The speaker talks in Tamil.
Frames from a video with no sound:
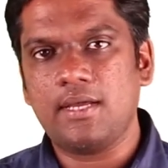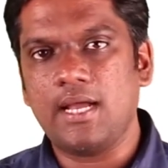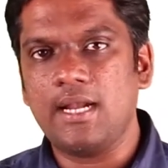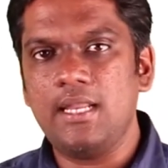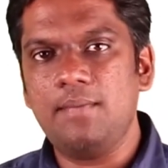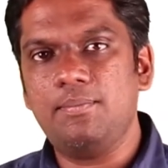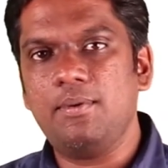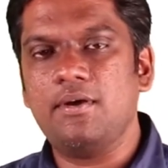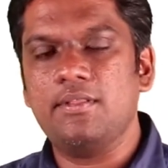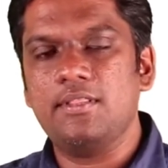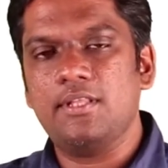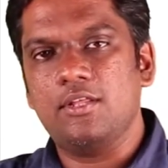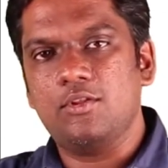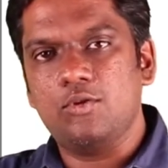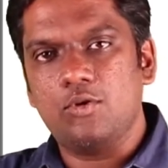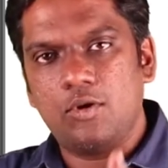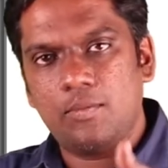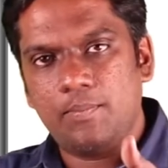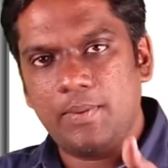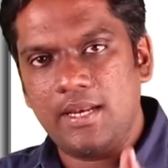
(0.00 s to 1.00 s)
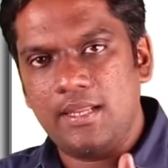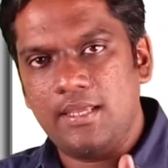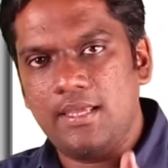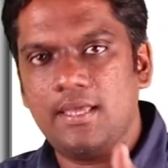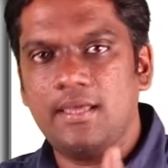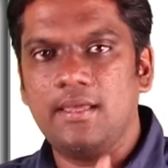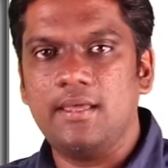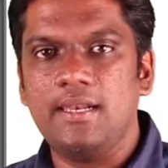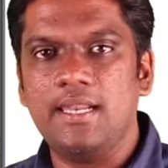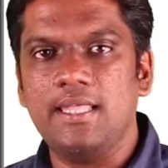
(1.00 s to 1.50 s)
கண்டிப்பாக வந்து அது ஒரு பெரிய
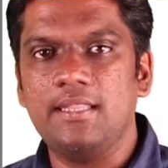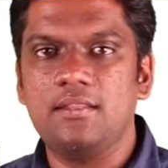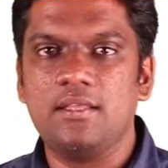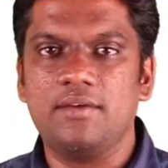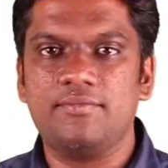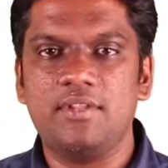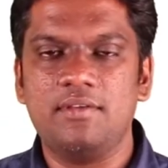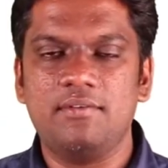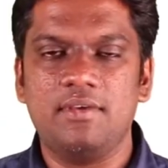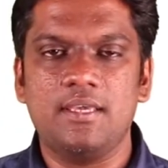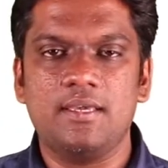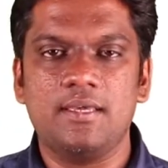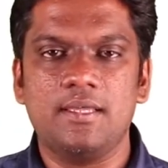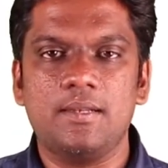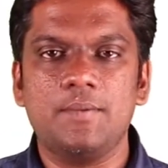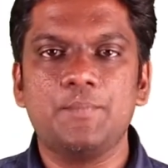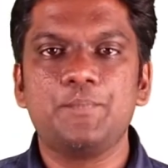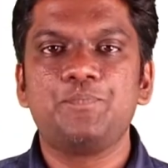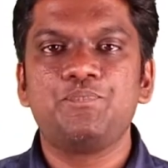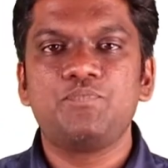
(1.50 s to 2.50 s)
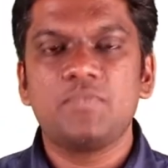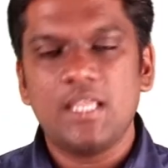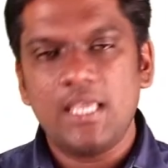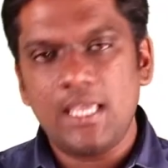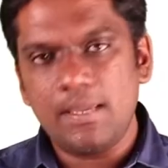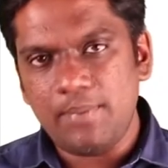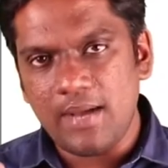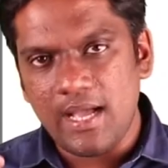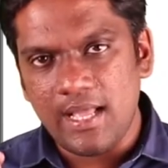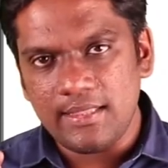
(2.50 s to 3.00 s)
லென்த் ஆஃப் த வெஹிக்கல்
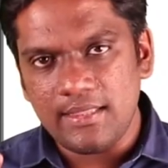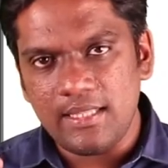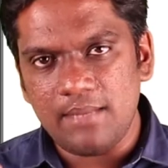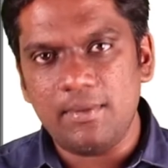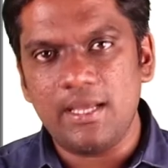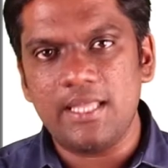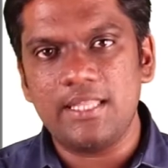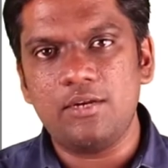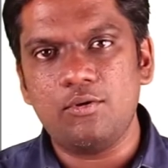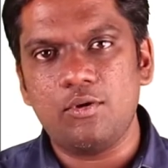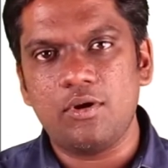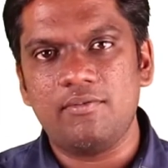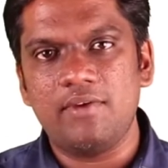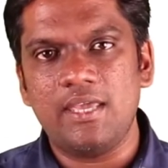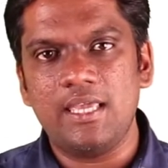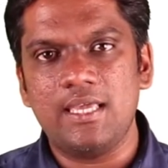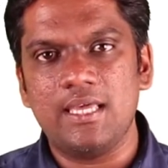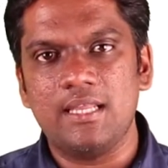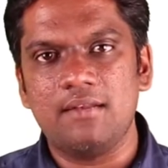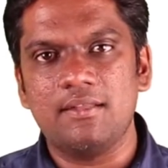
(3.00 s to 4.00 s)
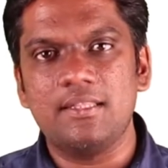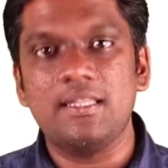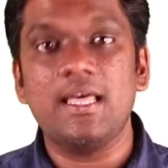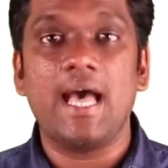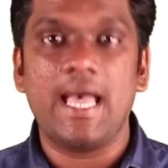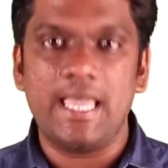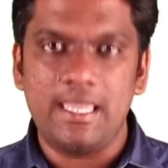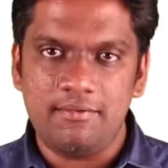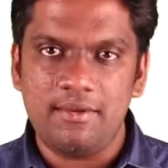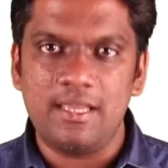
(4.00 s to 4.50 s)
இப்போ அந்த மாதிரி ஒரு வெஹிக்கல் வந்து
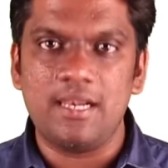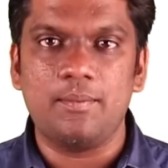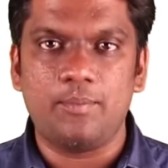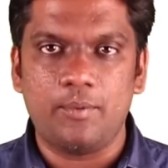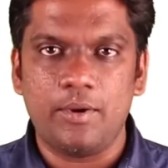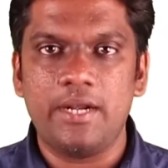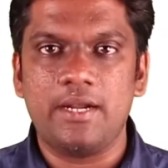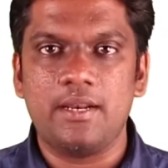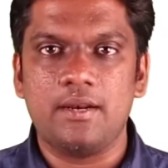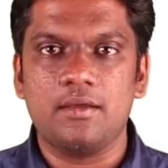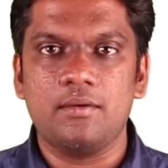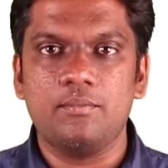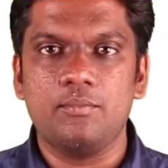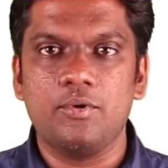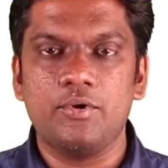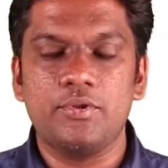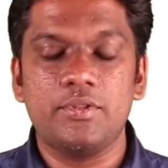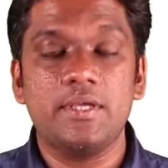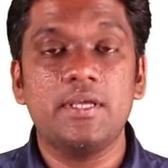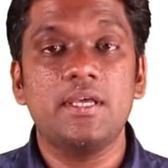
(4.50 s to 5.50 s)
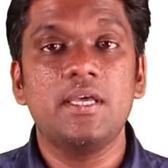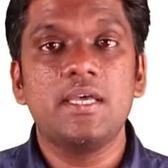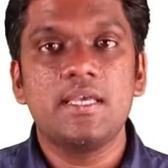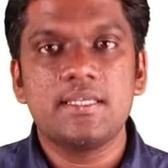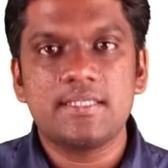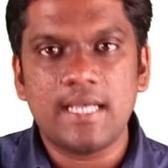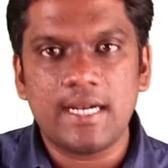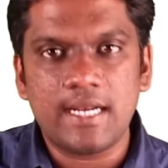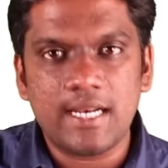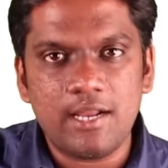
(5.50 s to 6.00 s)
ஹைவேல போயிட்டு இருக்கும்போது
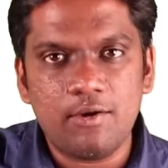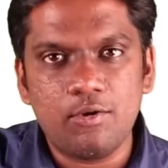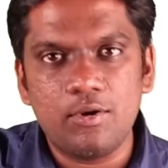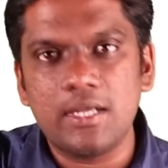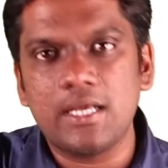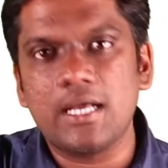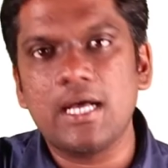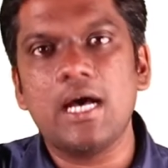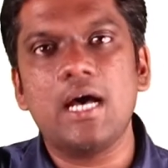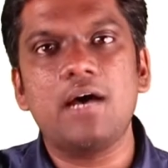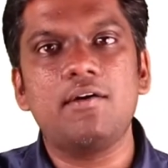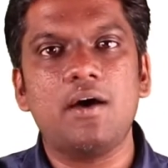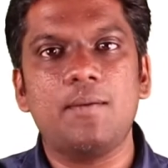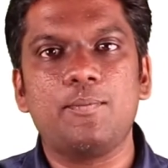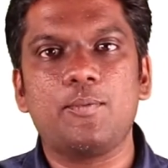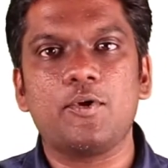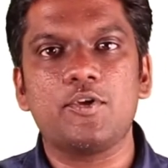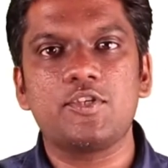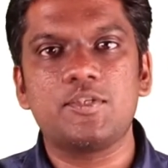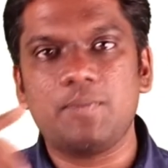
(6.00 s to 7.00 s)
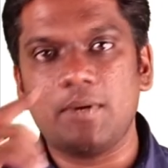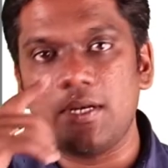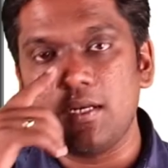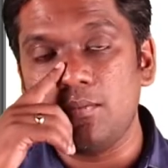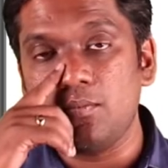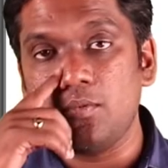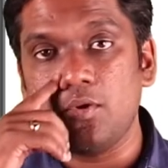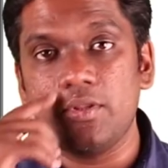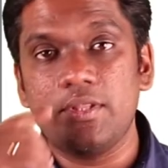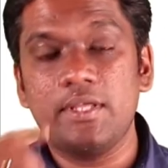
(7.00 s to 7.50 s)
சடனாக ஒரு கர்வ் அப்ரோச்
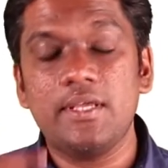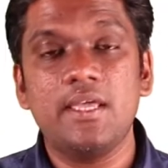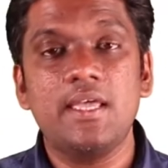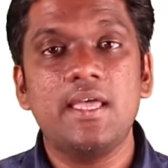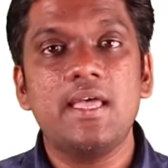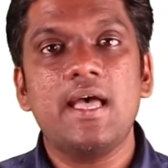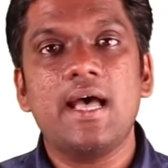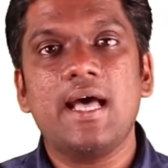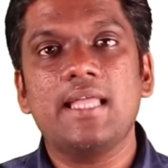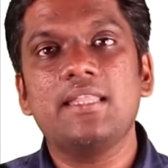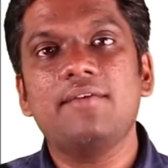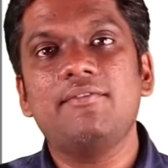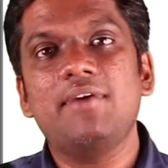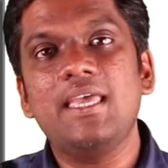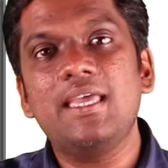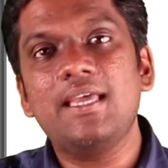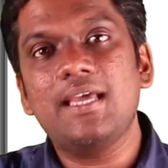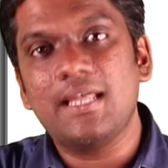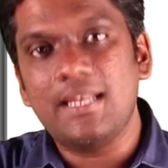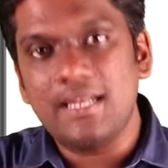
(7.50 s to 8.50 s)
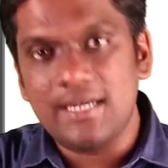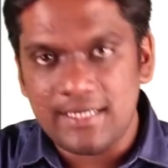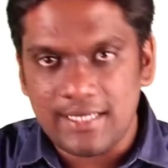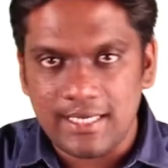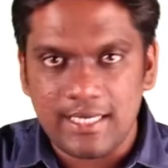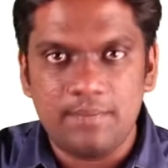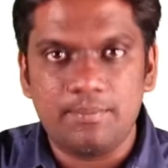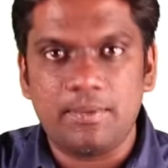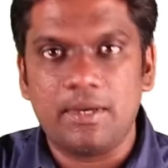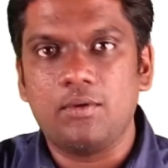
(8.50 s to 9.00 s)
பண்ணும்போது அந்த வெஹிக்கிளை
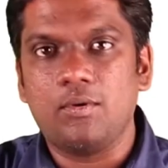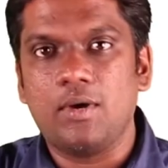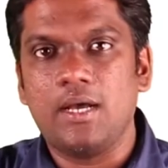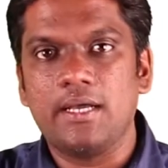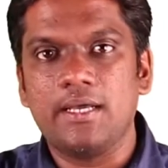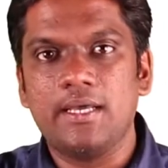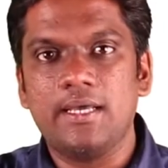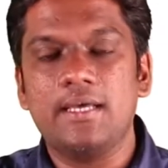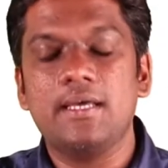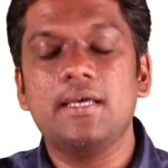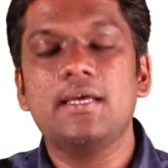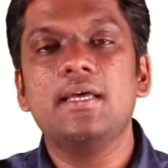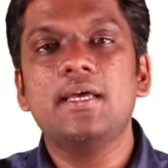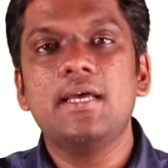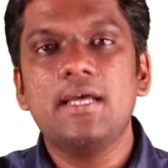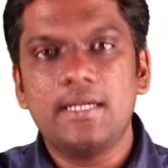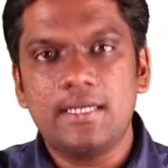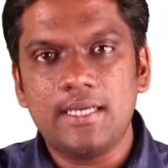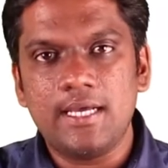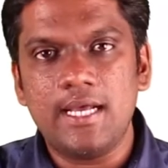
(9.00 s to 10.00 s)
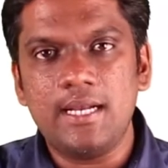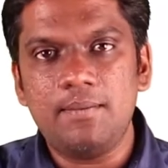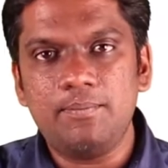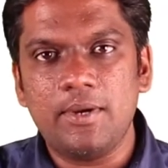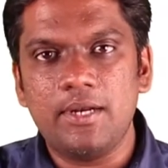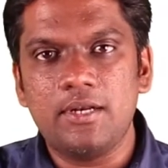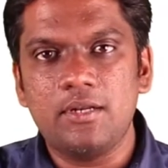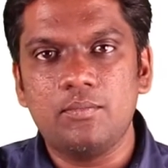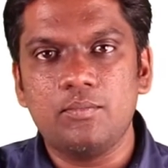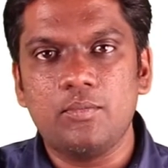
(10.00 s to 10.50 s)
டேர்ன் பண்ணுவாங்க டேர்ன்
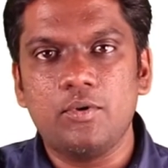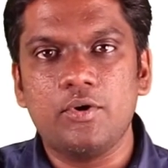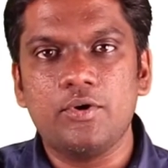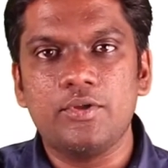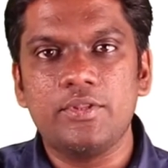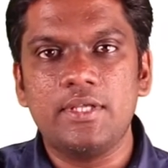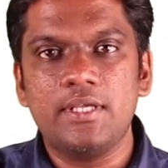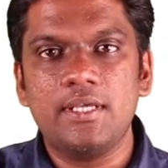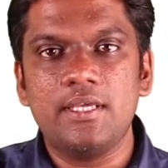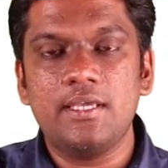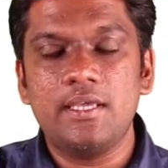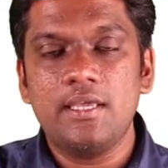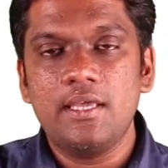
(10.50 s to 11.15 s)
பண்ணும்போது